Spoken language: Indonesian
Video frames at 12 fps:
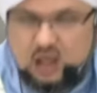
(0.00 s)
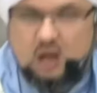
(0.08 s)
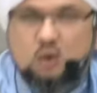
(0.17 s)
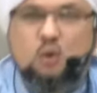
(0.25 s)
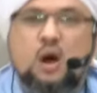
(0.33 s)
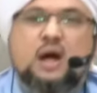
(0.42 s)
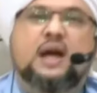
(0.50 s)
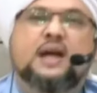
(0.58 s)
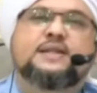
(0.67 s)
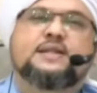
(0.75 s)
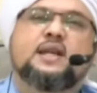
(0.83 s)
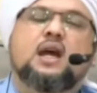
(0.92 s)

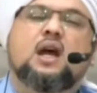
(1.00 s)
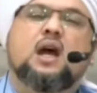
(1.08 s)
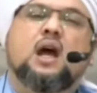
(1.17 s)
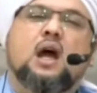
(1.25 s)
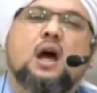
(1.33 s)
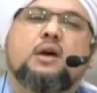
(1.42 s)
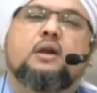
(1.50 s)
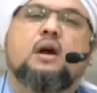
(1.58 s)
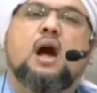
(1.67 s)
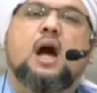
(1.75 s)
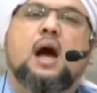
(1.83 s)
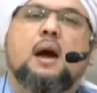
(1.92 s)
wagad
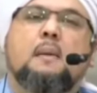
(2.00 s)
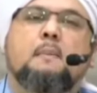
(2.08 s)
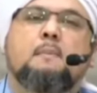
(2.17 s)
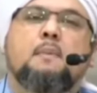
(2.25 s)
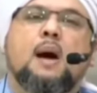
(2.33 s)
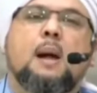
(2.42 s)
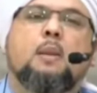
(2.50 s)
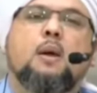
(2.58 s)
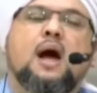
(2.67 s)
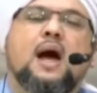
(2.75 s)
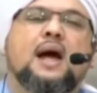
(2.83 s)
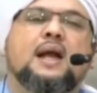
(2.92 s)
ra'a
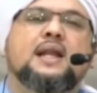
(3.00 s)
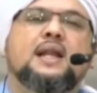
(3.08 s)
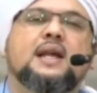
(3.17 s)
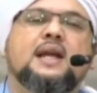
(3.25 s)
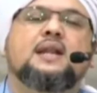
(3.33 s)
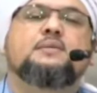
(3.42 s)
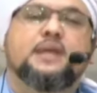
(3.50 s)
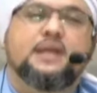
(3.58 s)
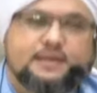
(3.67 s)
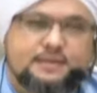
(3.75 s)
ba'da ahli ilmi